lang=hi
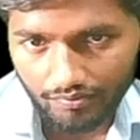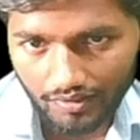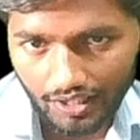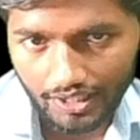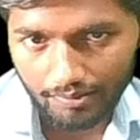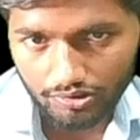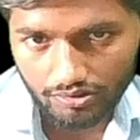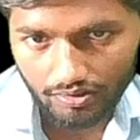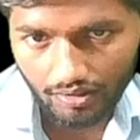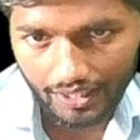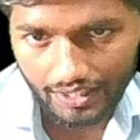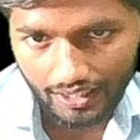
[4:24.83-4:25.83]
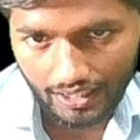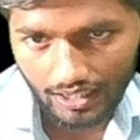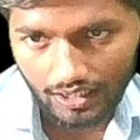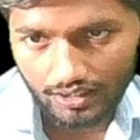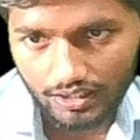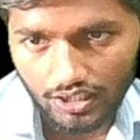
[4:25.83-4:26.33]
नहीं मुस्कुराइएगा
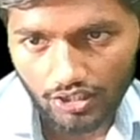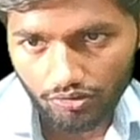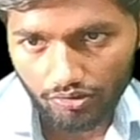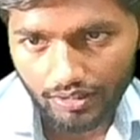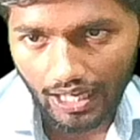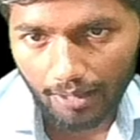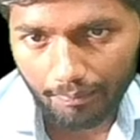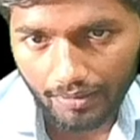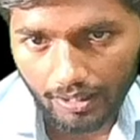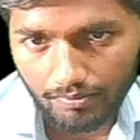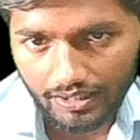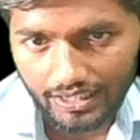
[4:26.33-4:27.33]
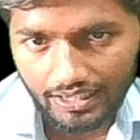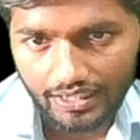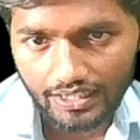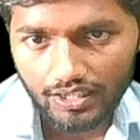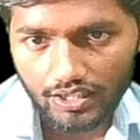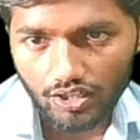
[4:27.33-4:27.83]
तो यहाँ पे हम लिख लें
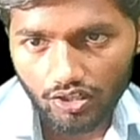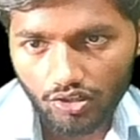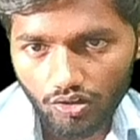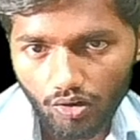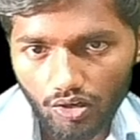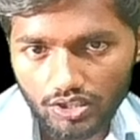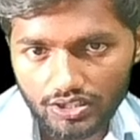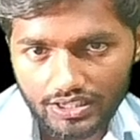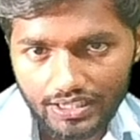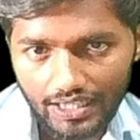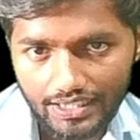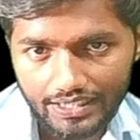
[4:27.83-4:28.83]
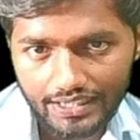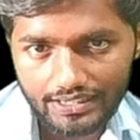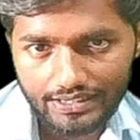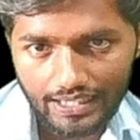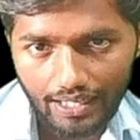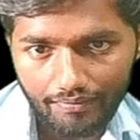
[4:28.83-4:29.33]
कॉस थर्टी
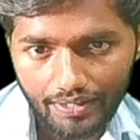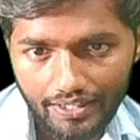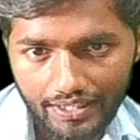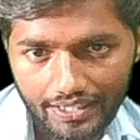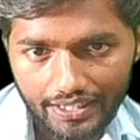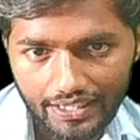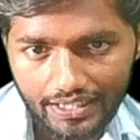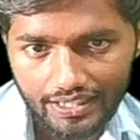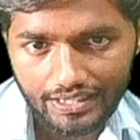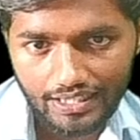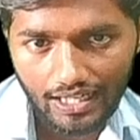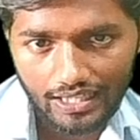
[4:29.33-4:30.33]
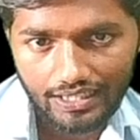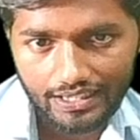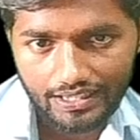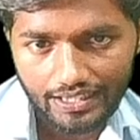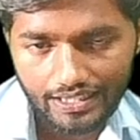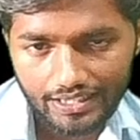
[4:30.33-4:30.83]
सेवन डिग्री कितना लिख
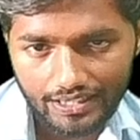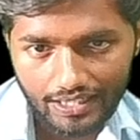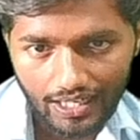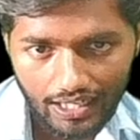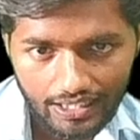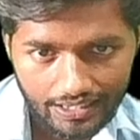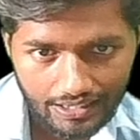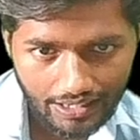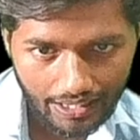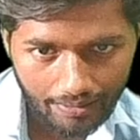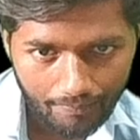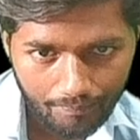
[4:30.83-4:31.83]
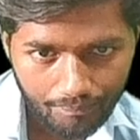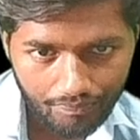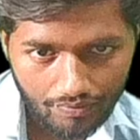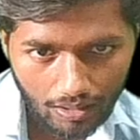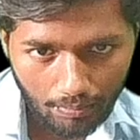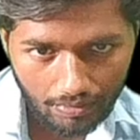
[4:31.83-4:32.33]
दे कितना लिख दे
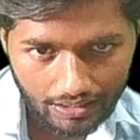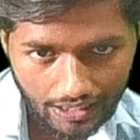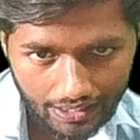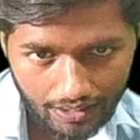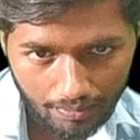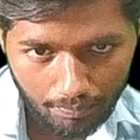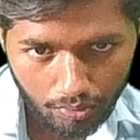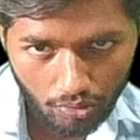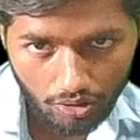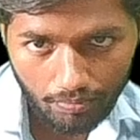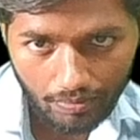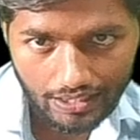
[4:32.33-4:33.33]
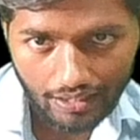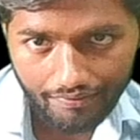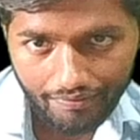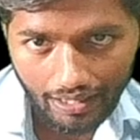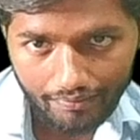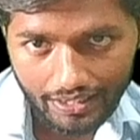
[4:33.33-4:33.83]
बताइए फोर बट्टा
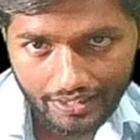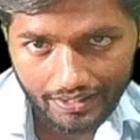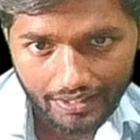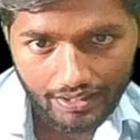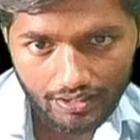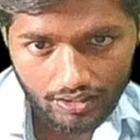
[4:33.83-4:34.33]
फाइव लिख दें